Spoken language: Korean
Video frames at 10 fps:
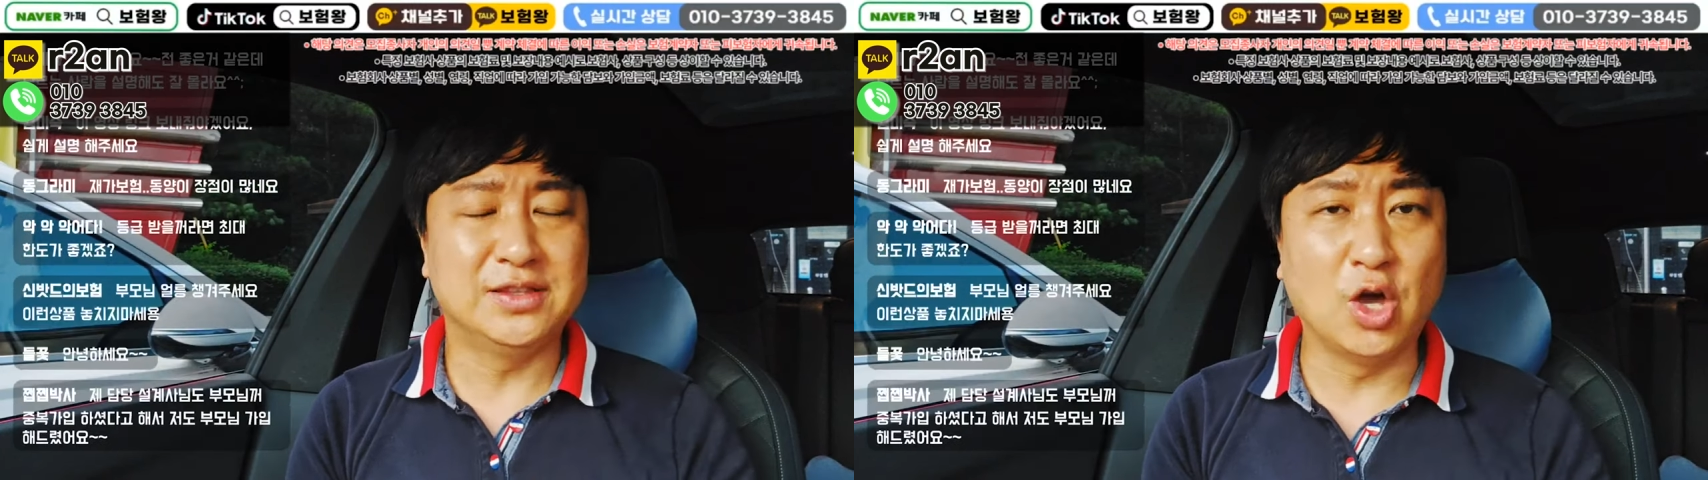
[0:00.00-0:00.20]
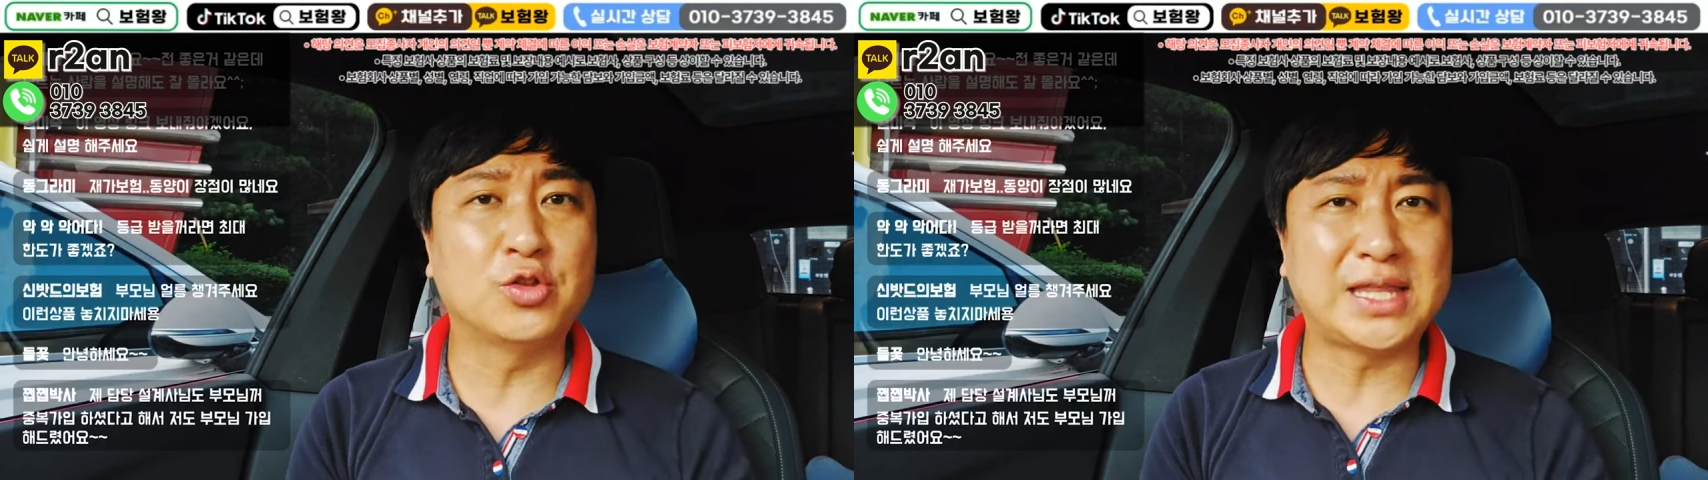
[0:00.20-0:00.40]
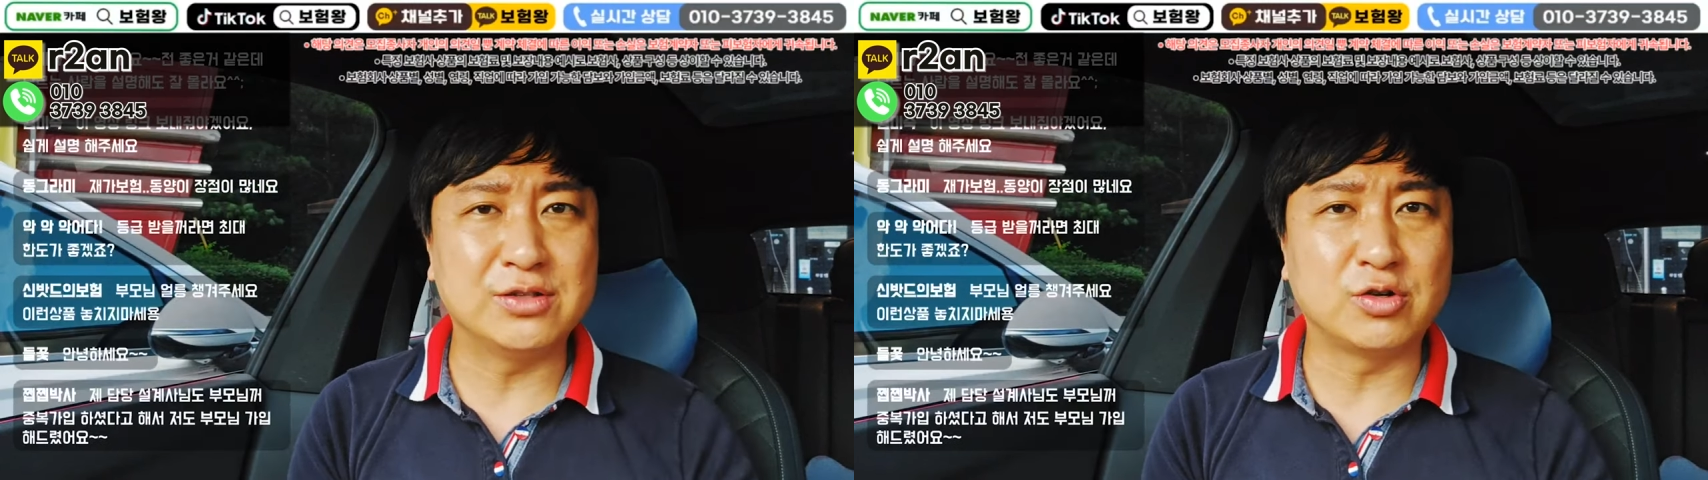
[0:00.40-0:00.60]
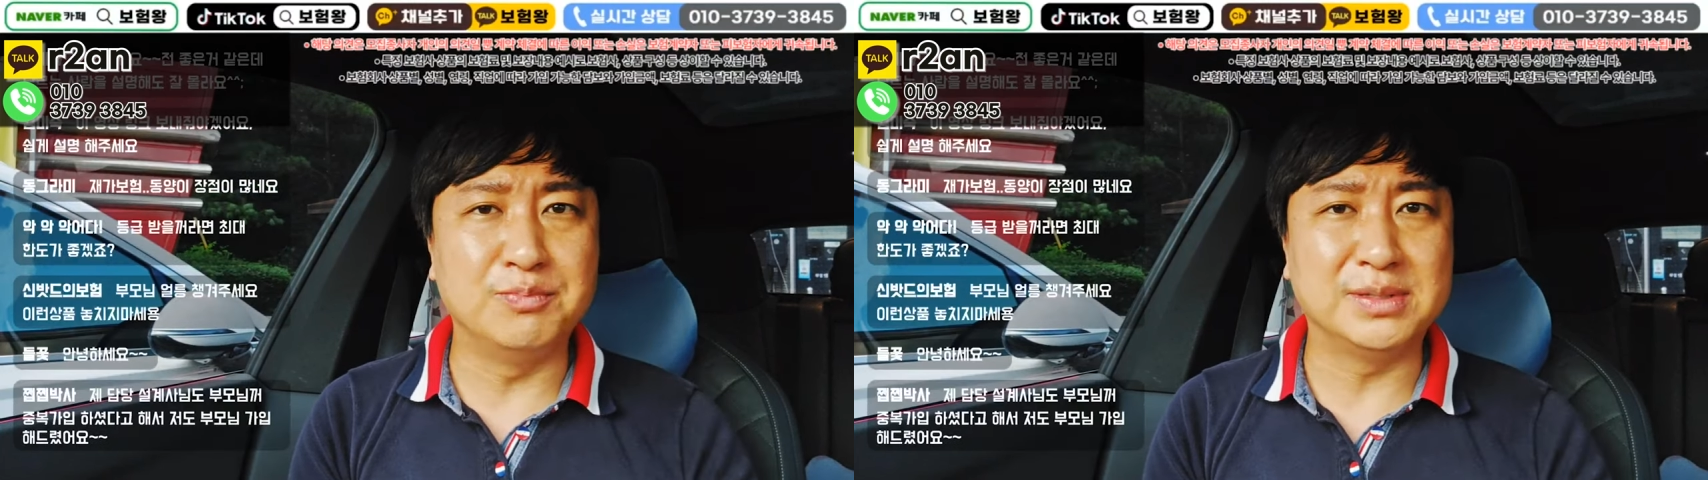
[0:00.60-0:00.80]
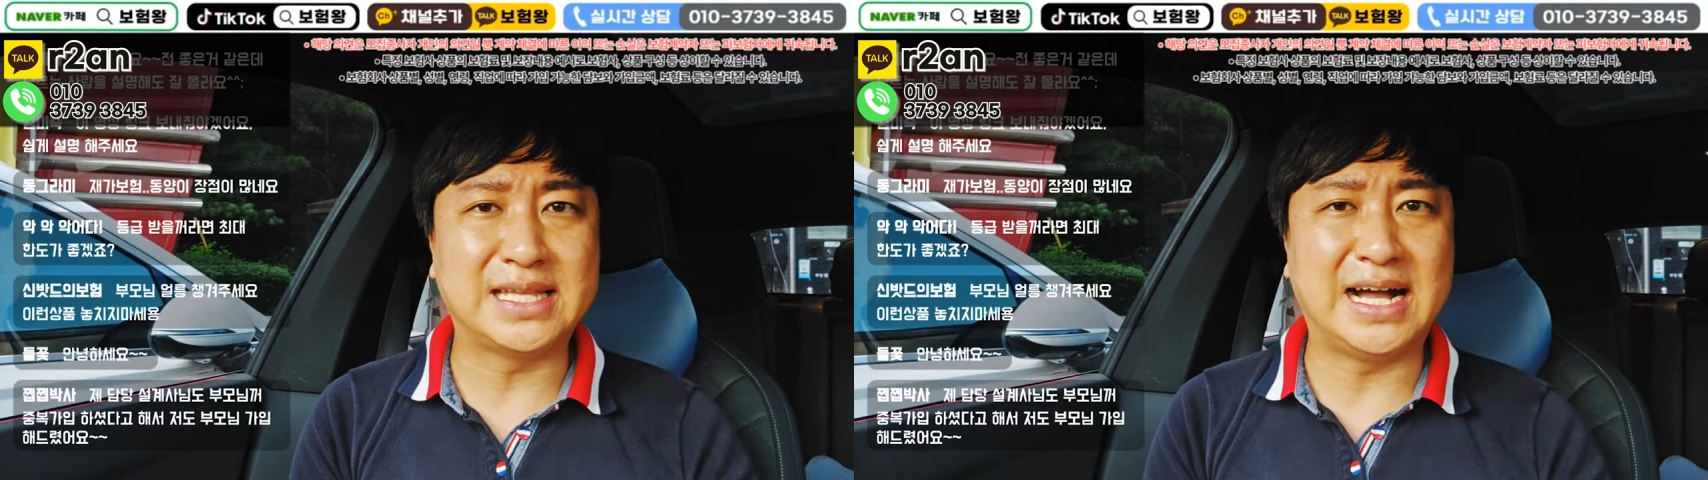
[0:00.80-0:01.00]
되었다는
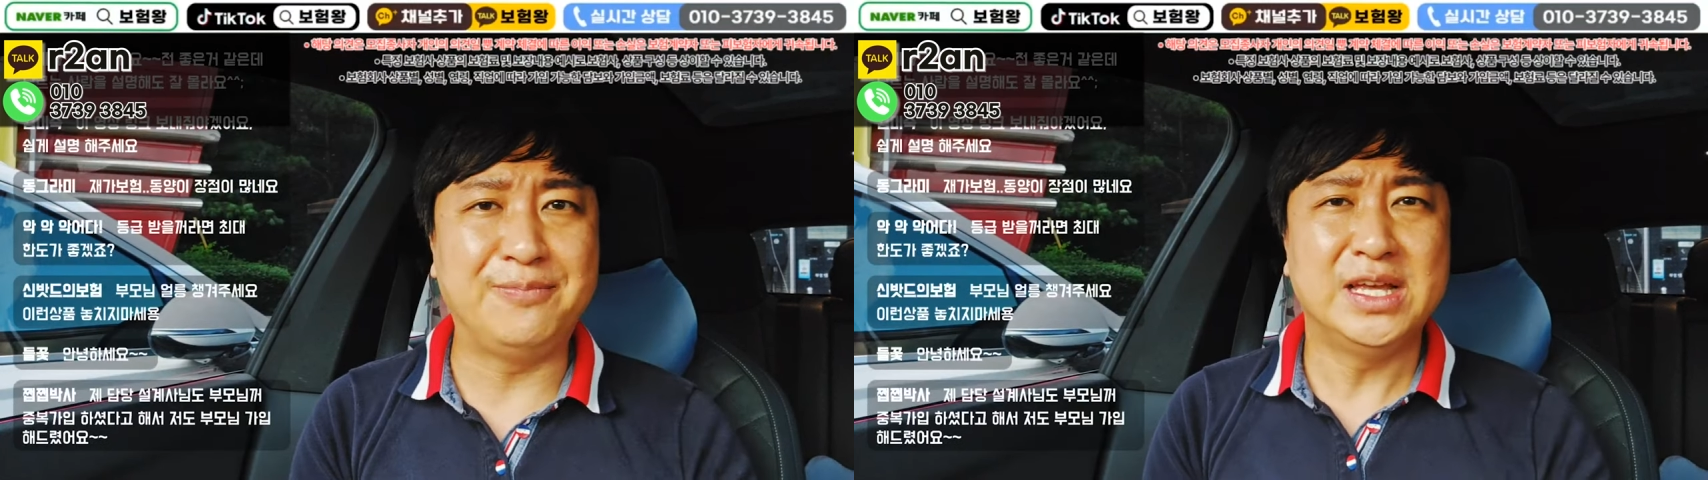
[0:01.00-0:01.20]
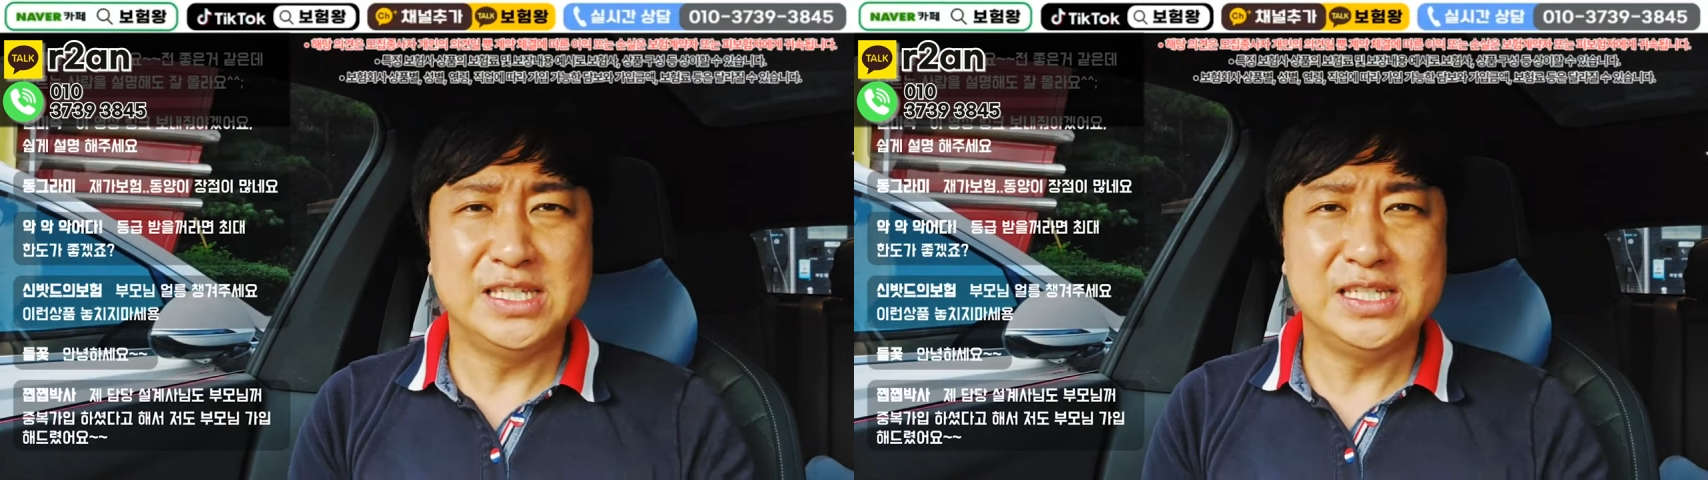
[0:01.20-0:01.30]
겁니다.